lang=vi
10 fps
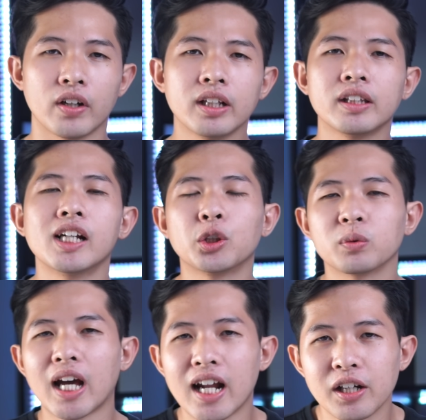Và nhân tiện
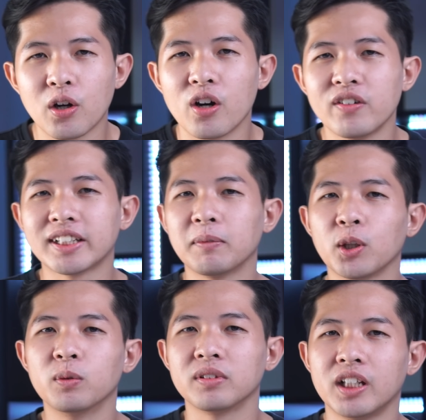chúng ta đang nói về Samsung